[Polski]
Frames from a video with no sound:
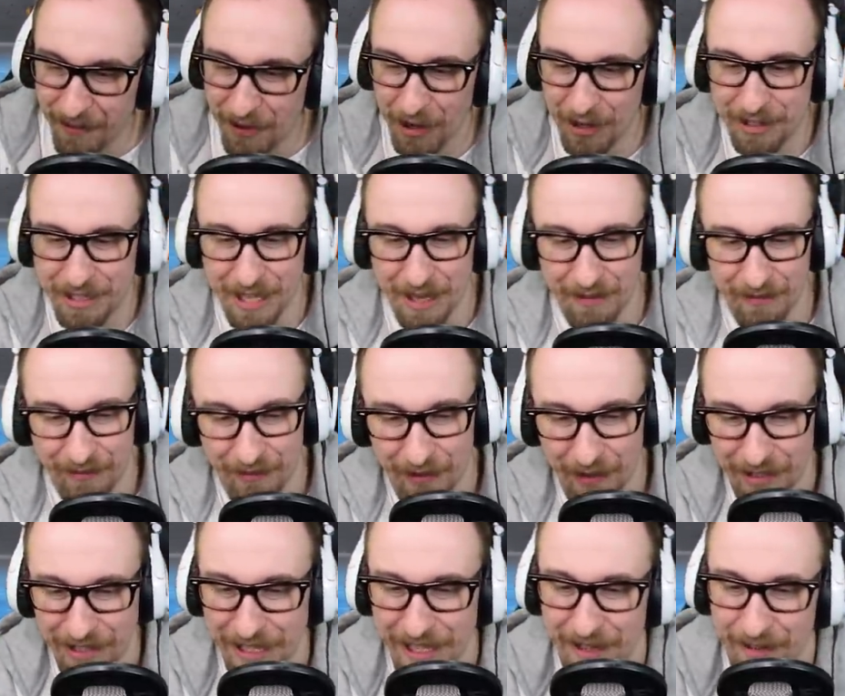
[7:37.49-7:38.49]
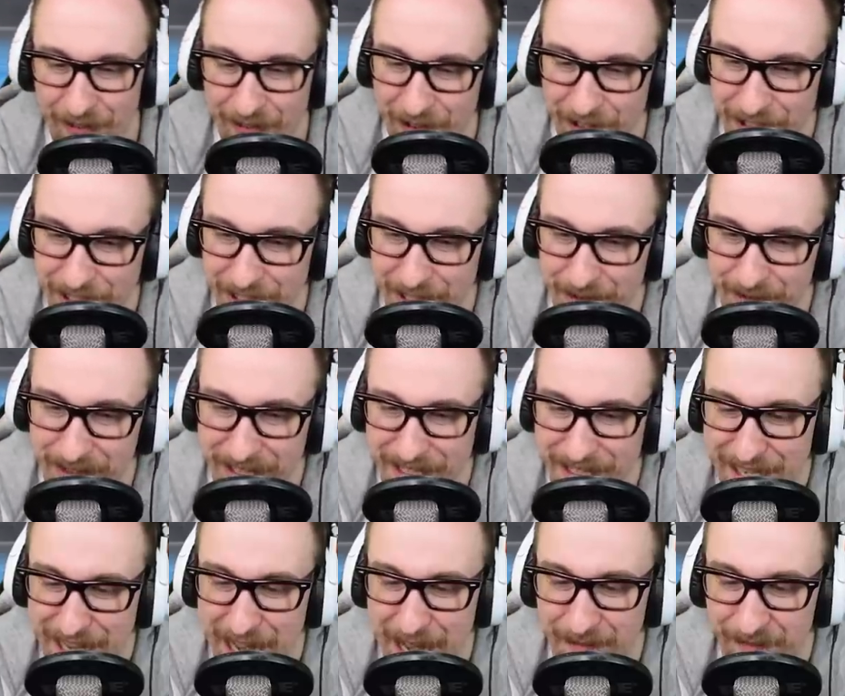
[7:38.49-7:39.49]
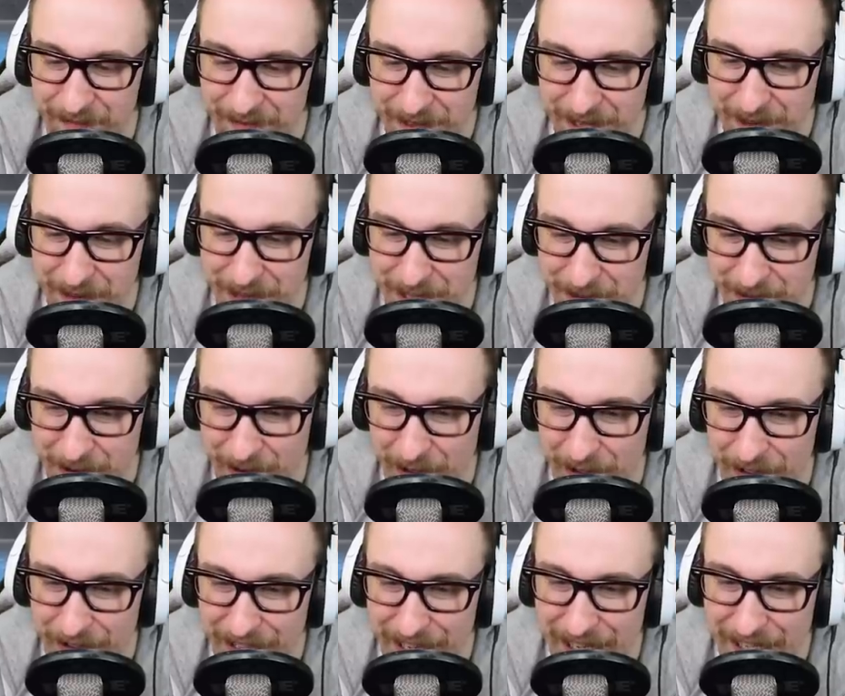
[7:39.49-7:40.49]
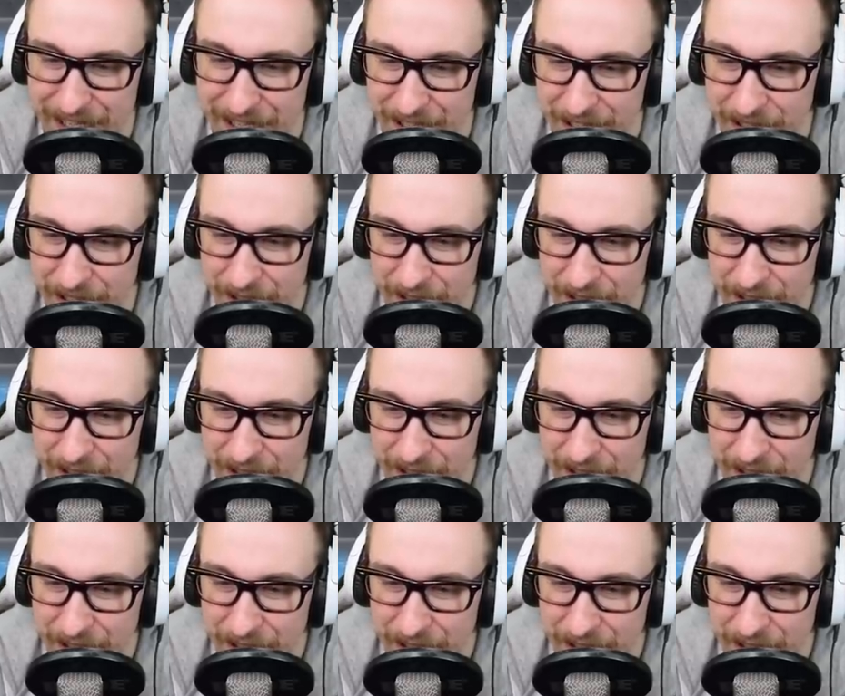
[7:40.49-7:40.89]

wchodzę, wchodzę, wchodzę na meska i będziemy oglądać.